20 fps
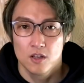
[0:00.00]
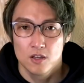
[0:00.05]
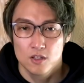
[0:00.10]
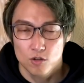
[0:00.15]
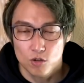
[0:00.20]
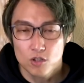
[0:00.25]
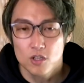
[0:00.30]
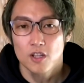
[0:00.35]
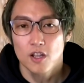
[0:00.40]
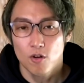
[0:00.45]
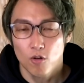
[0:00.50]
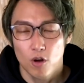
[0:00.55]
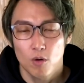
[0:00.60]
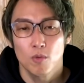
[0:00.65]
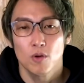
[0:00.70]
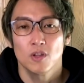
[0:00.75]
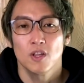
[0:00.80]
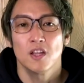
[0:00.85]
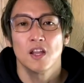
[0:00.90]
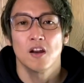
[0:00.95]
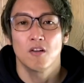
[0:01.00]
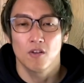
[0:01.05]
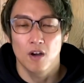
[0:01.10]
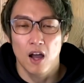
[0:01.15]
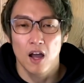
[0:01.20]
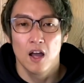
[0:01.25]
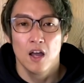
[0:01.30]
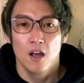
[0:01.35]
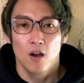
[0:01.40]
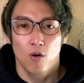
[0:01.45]
そしてね、これ問題なの
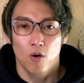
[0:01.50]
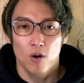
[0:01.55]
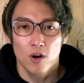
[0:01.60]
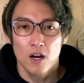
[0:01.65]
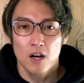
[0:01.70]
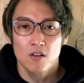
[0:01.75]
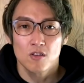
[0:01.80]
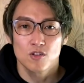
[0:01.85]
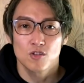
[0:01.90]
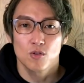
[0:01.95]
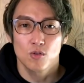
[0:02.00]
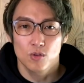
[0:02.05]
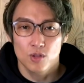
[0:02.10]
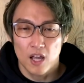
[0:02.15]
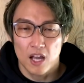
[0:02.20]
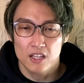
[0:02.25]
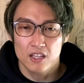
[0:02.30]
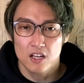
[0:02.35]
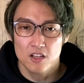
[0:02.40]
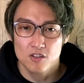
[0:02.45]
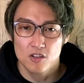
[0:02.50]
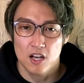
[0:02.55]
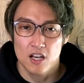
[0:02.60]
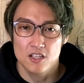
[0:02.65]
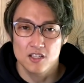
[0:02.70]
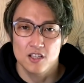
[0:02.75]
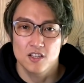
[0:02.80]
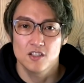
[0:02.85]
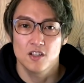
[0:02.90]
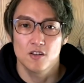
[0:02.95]
が、これらの省で新しく
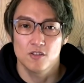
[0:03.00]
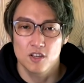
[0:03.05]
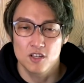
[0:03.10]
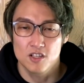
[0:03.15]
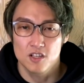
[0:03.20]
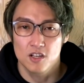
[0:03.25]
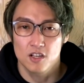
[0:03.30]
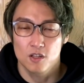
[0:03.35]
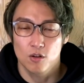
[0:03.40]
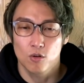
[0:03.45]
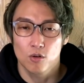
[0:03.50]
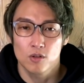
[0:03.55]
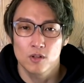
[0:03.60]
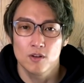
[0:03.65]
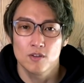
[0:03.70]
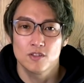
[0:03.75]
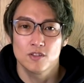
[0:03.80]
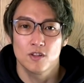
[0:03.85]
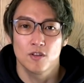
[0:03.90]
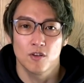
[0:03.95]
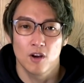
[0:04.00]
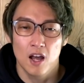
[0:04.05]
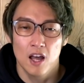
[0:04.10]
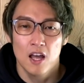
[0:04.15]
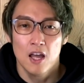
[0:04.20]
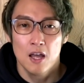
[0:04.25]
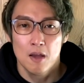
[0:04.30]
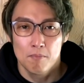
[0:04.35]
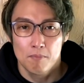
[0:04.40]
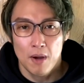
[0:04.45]
発生してるね、新型コロナウイルスっていうのが、
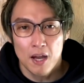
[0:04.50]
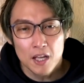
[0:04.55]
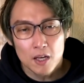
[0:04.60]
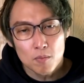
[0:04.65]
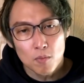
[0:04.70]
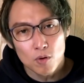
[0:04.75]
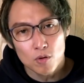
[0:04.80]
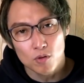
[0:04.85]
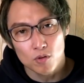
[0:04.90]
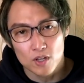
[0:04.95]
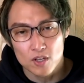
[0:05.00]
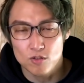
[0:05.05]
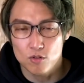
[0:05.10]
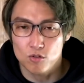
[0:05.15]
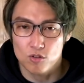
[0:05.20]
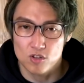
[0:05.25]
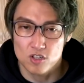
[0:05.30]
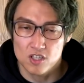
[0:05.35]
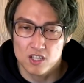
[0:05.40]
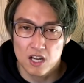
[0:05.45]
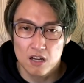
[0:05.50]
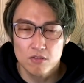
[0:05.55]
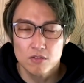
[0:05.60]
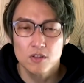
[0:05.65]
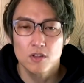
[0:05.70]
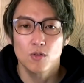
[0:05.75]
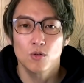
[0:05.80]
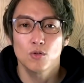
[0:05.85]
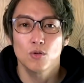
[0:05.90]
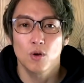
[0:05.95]
前のものとね、ちょっと違うっ
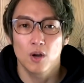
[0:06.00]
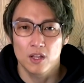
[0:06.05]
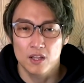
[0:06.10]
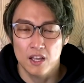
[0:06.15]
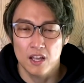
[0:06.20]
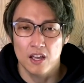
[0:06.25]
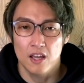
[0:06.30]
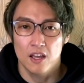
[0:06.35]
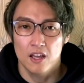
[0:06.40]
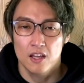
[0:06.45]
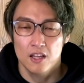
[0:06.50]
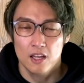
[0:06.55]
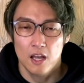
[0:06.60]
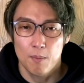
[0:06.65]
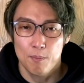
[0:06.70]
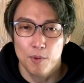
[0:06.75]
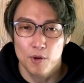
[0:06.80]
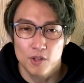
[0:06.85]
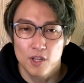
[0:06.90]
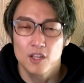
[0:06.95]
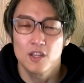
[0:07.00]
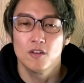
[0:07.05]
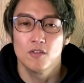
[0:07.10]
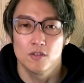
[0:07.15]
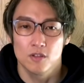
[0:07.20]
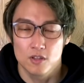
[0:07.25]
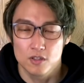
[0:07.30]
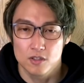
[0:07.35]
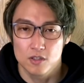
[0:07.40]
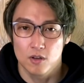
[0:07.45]
てことがね、発表で出てる
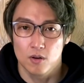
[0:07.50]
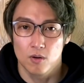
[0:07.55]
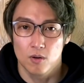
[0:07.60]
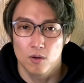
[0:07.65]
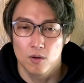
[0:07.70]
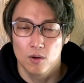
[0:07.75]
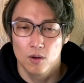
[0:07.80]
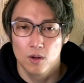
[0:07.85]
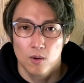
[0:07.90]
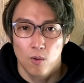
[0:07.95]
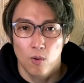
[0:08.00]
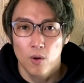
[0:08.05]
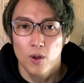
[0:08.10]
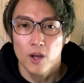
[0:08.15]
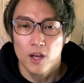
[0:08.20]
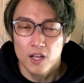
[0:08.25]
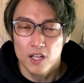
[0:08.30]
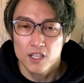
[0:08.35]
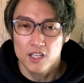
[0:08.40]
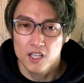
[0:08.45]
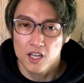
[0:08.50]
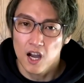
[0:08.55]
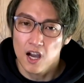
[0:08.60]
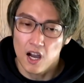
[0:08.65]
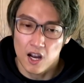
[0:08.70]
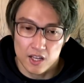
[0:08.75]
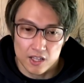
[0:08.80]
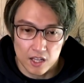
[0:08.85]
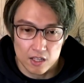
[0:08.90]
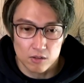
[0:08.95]
んですよ。これがね、気が
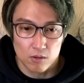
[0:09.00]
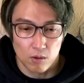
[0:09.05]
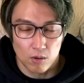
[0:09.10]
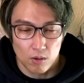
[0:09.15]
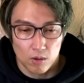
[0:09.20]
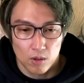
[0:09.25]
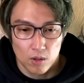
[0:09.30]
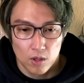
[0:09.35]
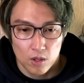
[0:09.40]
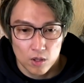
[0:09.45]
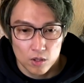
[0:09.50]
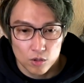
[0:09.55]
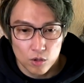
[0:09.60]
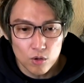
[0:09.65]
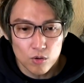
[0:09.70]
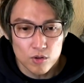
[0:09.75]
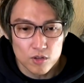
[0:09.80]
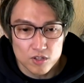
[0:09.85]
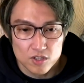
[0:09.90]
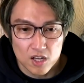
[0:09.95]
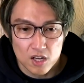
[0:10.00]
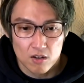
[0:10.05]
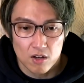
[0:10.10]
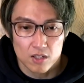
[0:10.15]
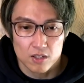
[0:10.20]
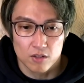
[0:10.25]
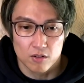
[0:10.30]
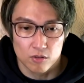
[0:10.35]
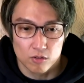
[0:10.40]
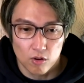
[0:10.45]
かりだと。どういうふうに違う
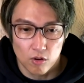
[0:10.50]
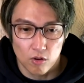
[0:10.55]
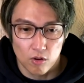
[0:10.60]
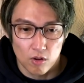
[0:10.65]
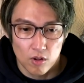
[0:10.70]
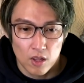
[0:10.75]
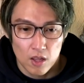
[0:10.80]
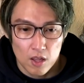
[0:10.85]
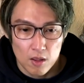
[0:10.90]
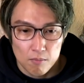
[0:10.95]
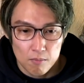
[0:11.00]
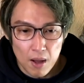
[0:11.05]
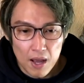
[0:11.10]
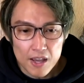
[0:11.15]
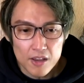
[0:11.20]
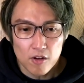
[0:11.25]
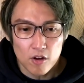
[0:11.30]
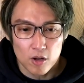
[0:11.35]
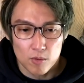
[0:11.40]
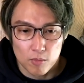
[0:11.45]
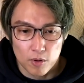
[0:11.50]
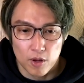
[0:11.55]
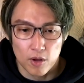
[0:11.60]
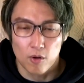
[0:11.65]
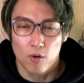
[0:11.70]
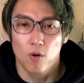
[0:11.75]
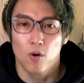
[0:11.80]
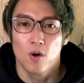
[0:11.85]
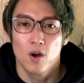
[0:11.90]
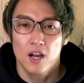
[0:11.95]
かっていうと、前よりもね、
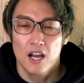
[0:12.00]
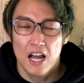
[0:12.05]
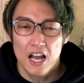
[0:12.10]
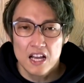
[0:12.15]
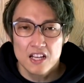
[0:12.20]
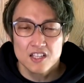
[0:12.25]
こう、感